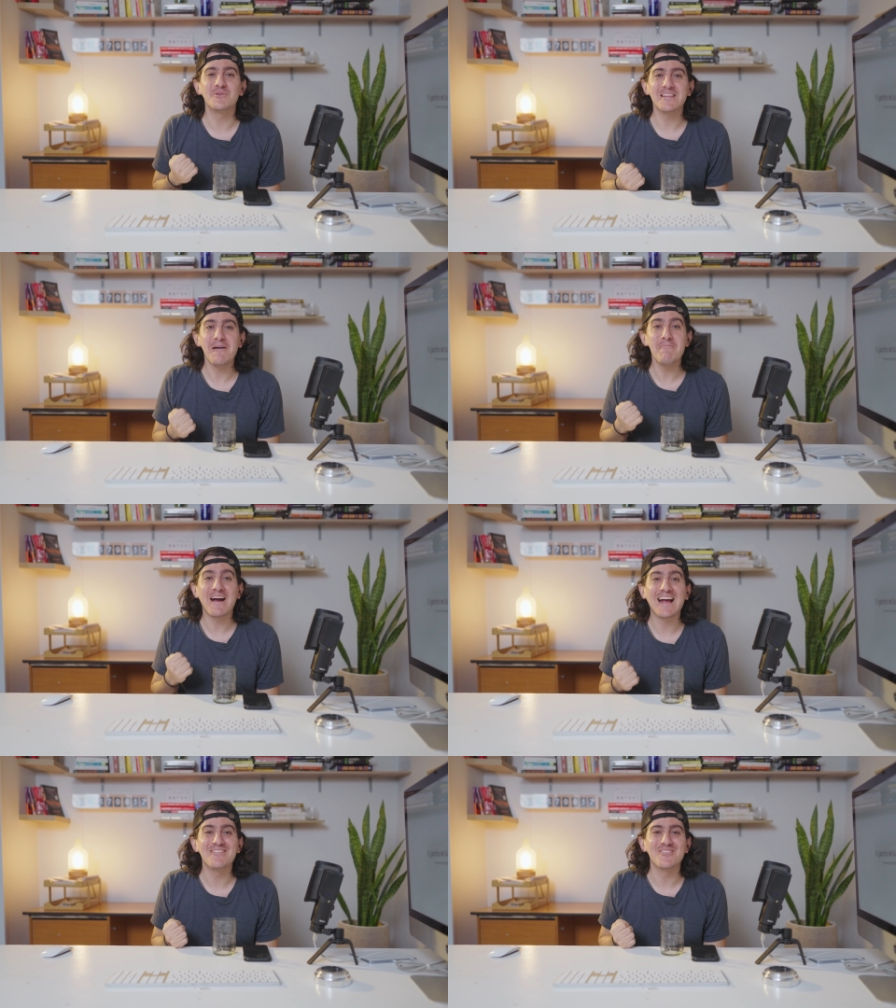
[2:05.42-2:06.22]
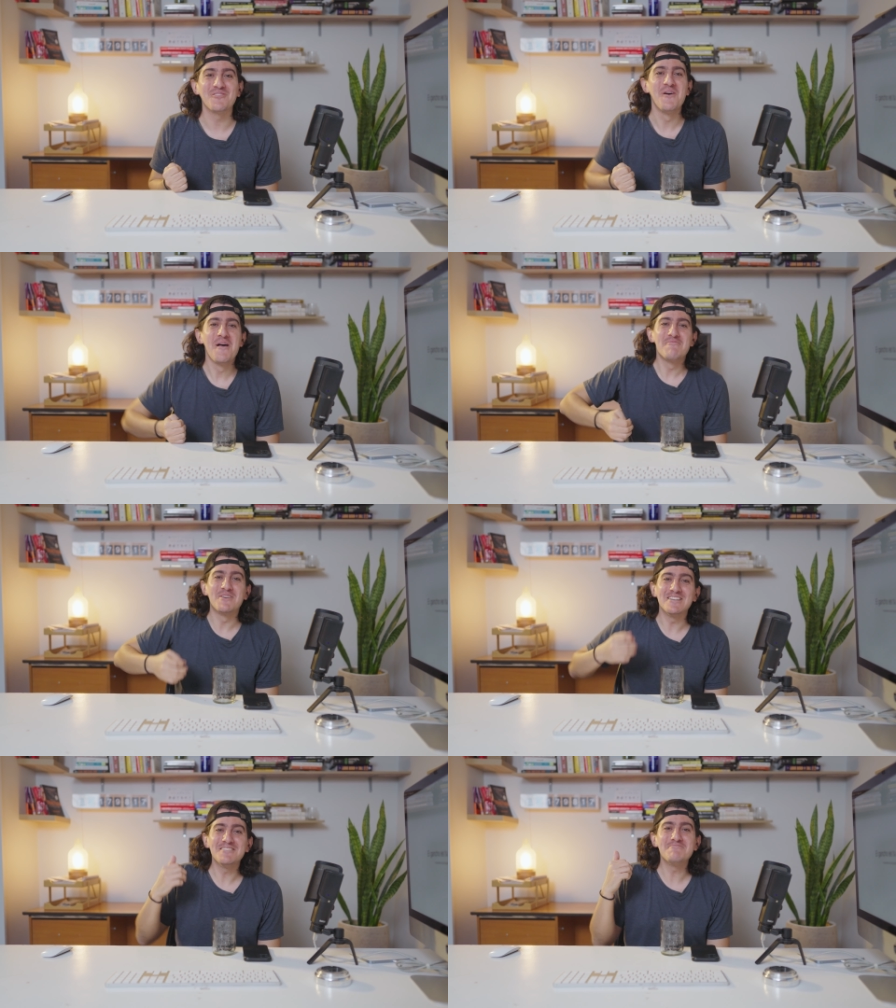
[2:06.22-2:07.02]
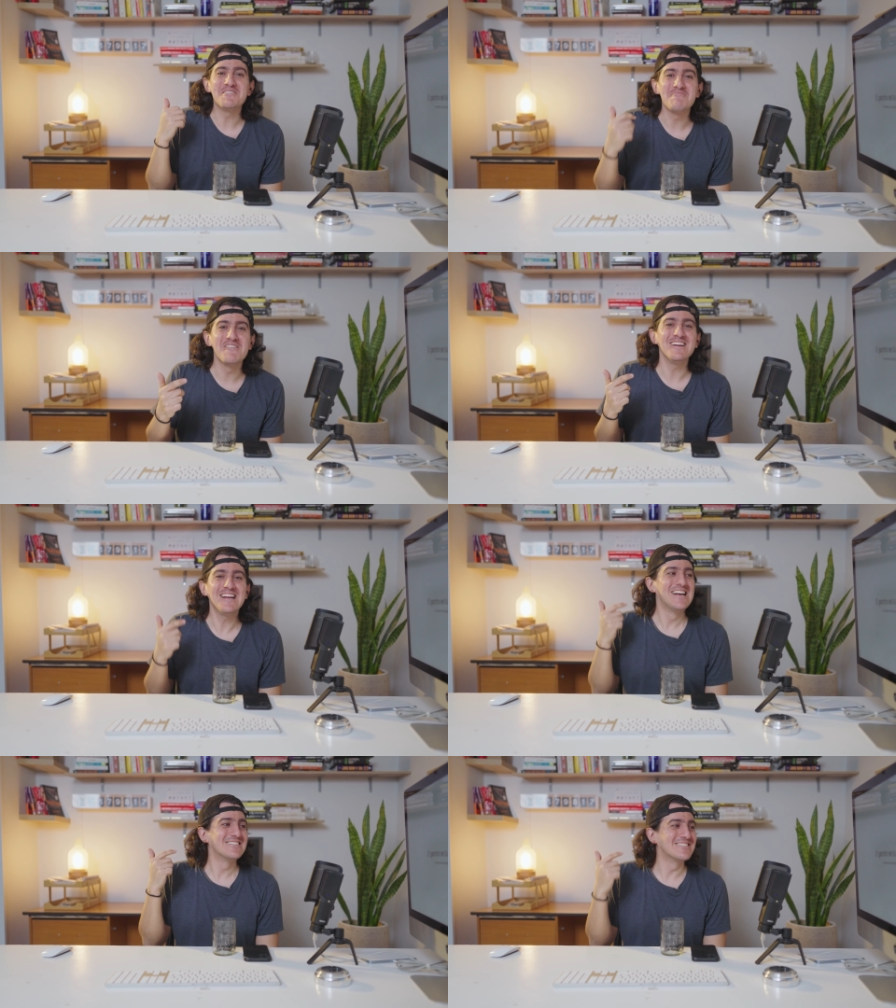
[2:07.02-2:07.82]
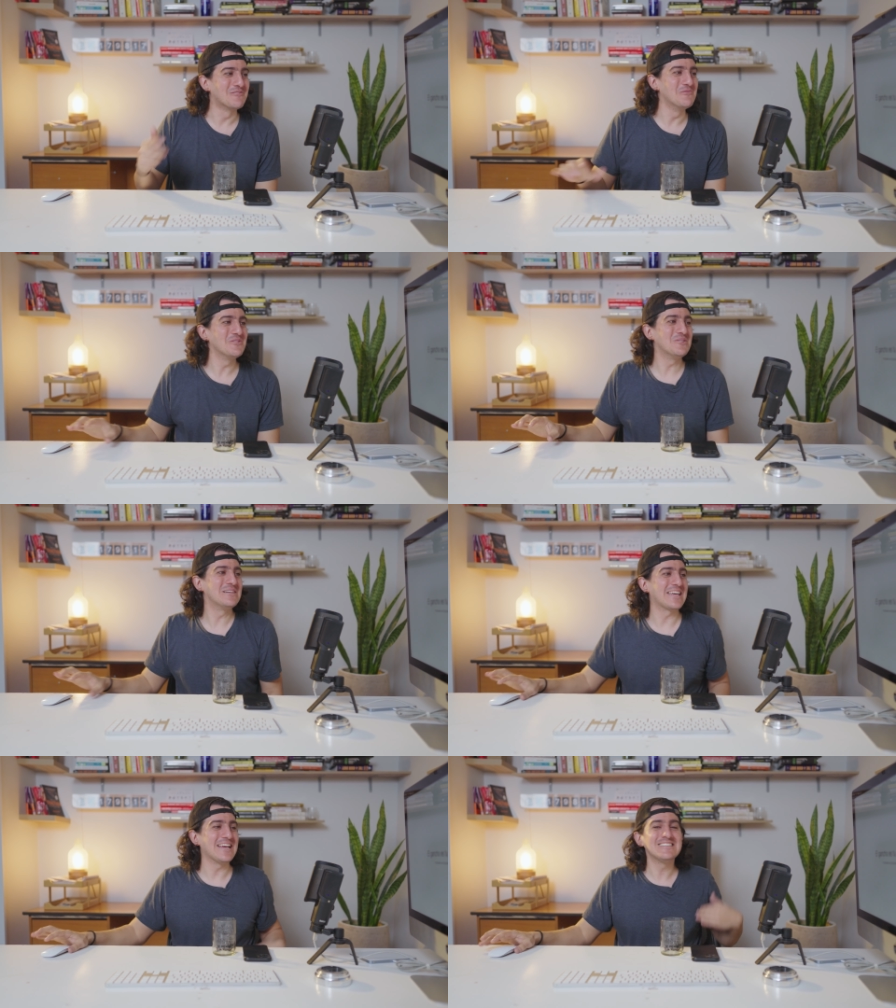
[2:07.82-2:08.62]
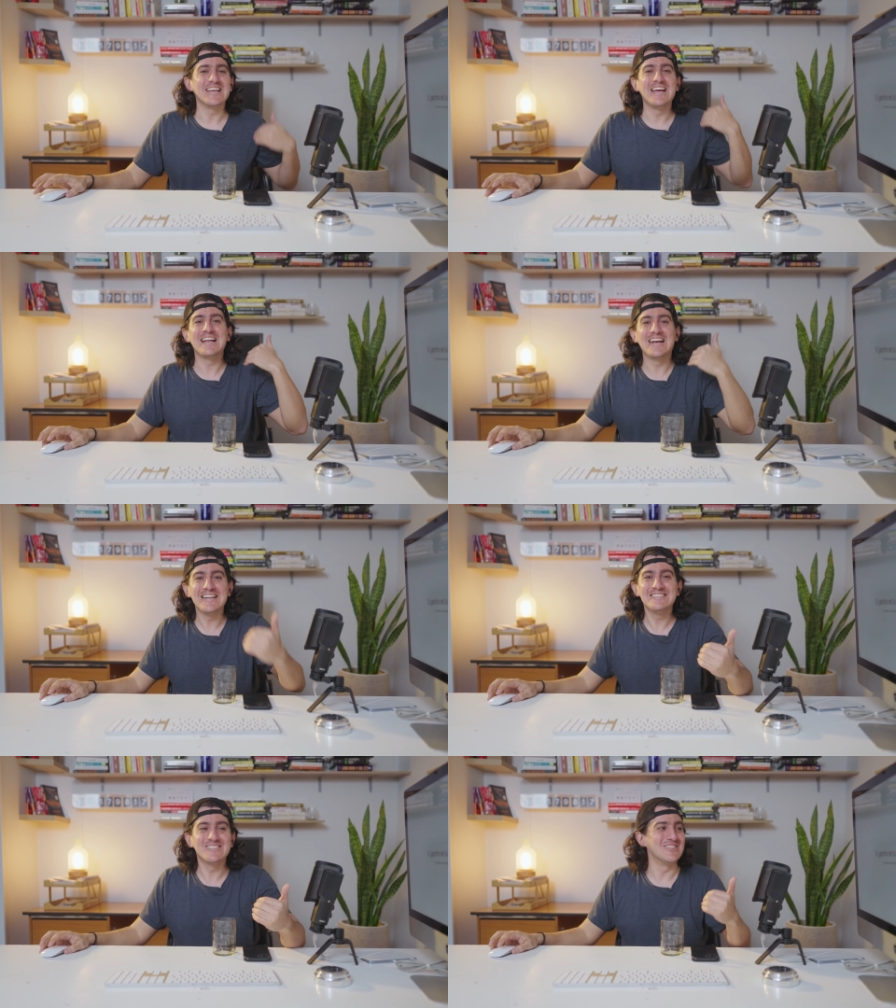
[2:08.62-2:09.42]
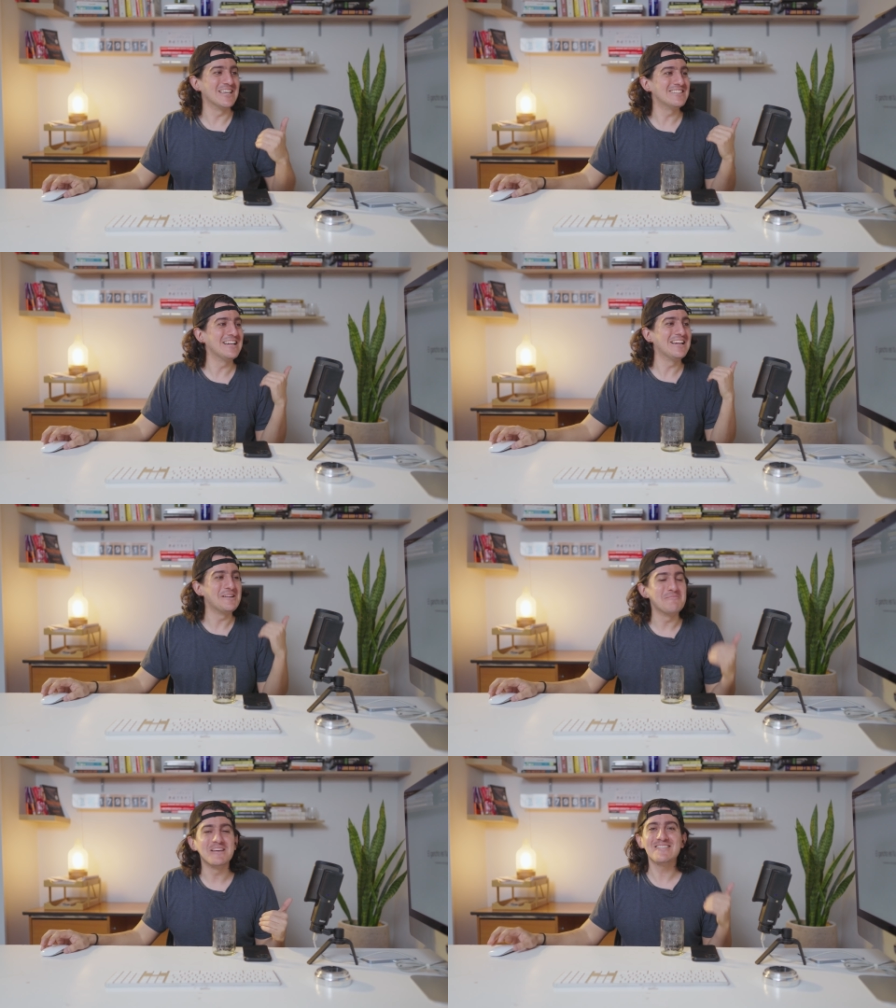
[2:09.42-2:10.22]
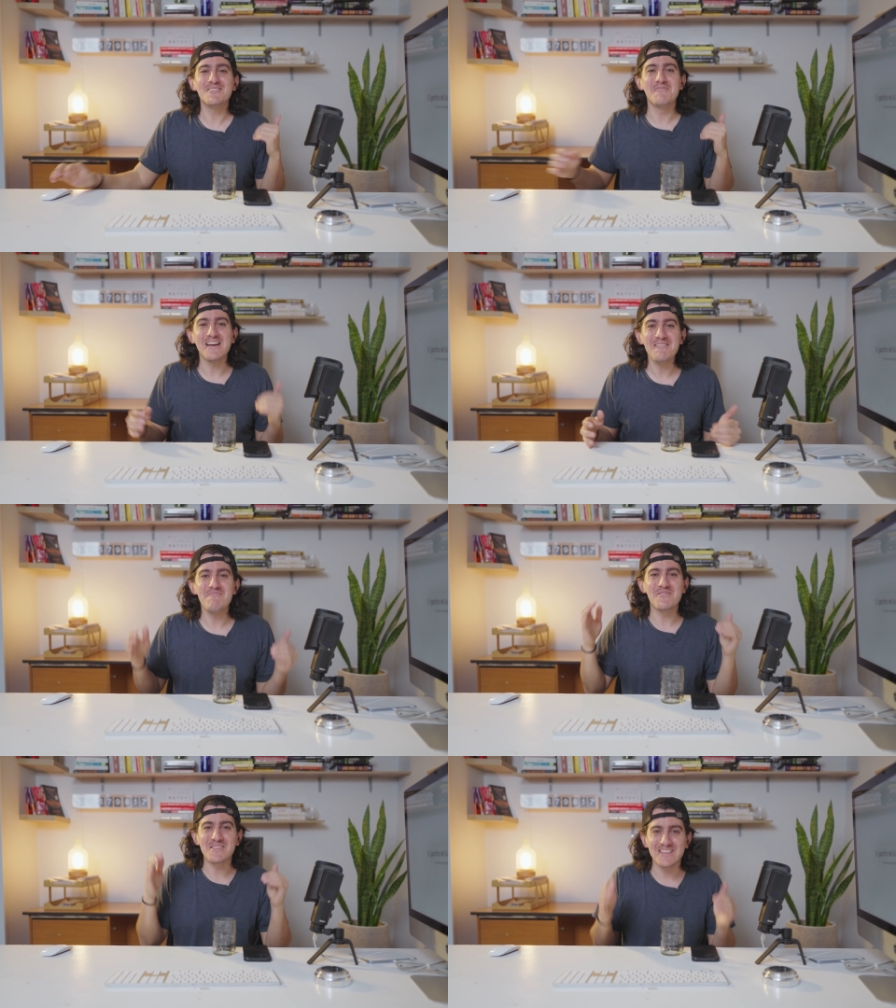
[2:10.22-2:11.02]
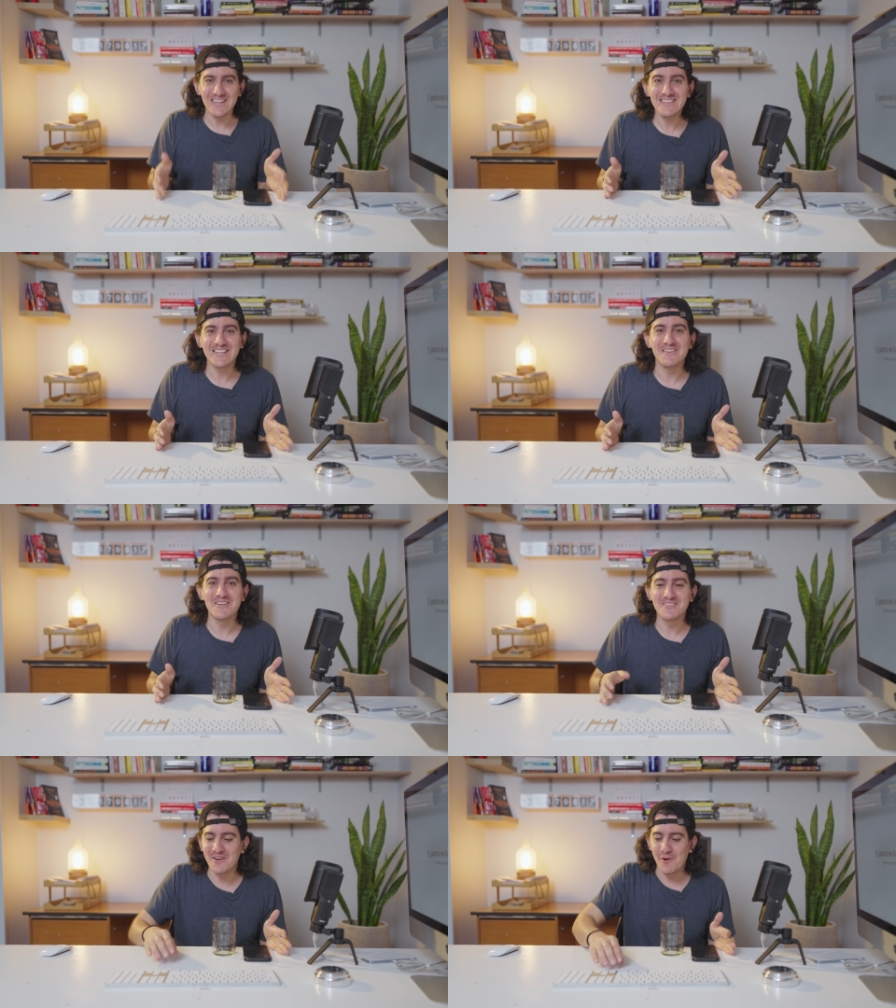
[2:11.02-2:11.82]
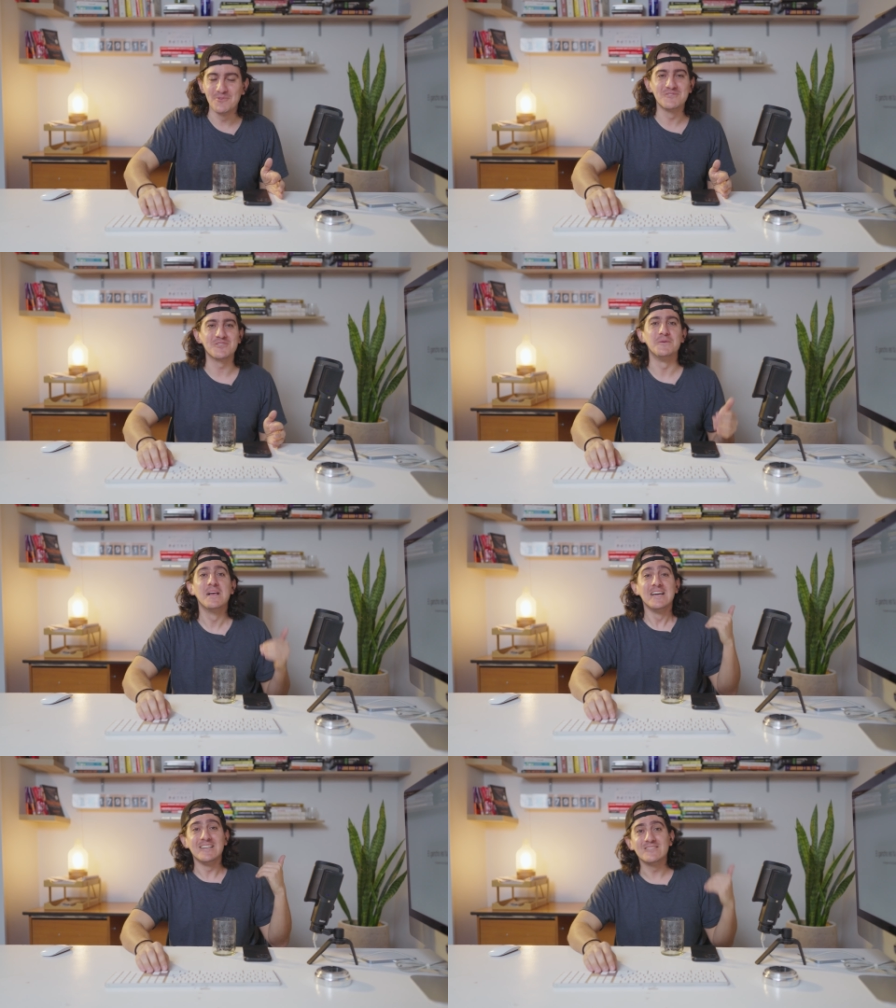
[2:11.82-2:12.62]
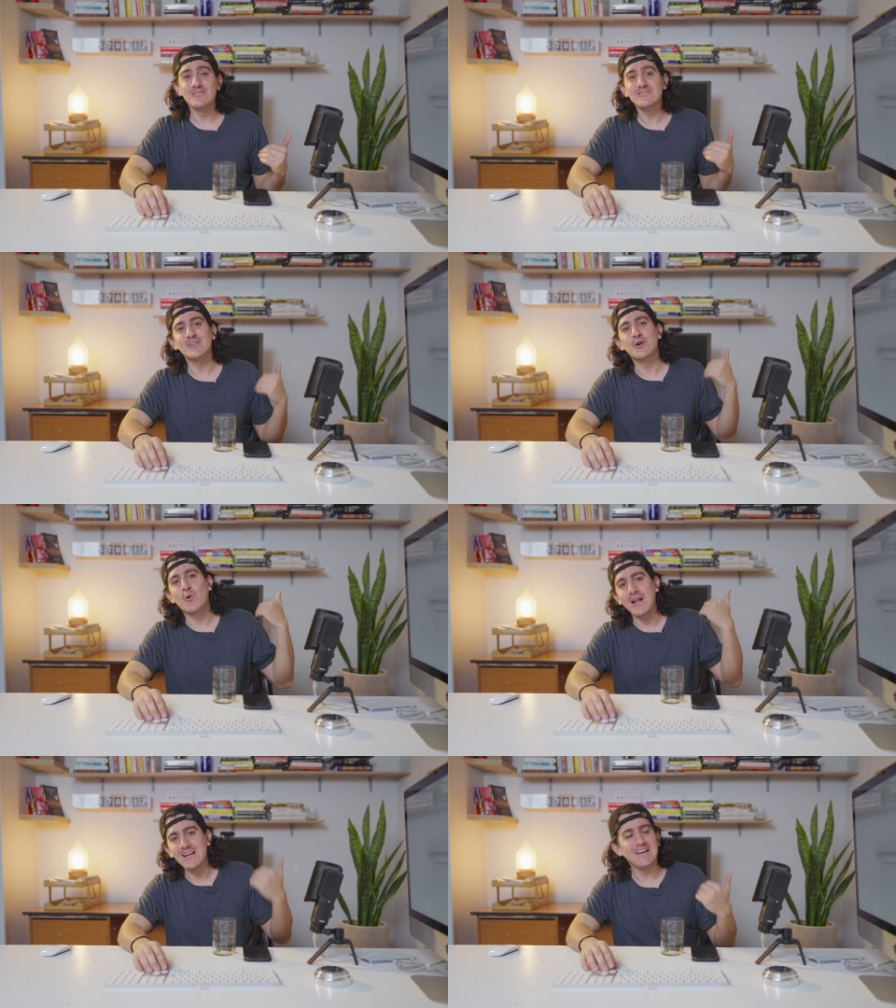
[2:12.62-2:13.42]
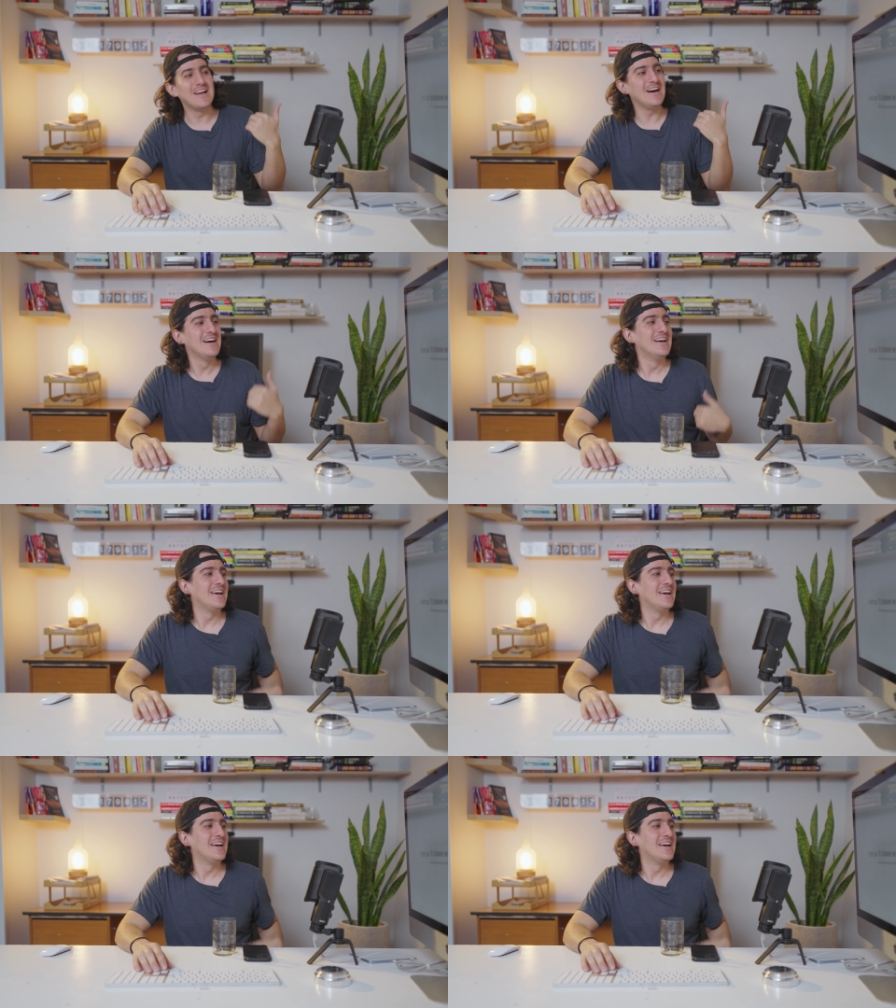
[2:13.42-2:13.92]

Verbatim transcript: tú estás pagando por ese primer segundo que es el gancho y es el elemento más importante de nuestro anuncio. Entonces, ¿cuál es la...